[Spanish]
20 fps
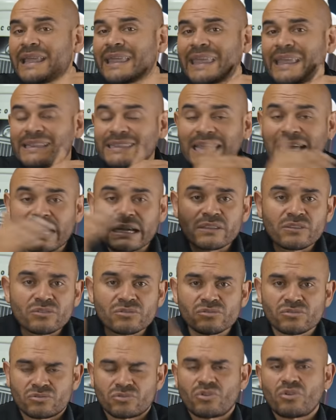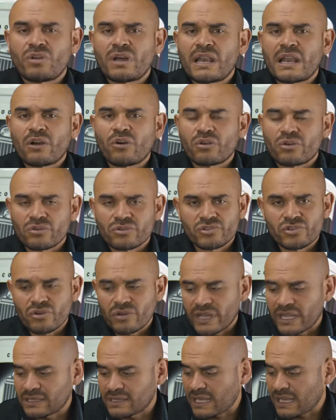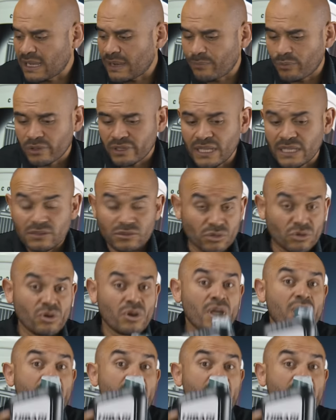quitarnos toda la corrosión que tenga por dentro.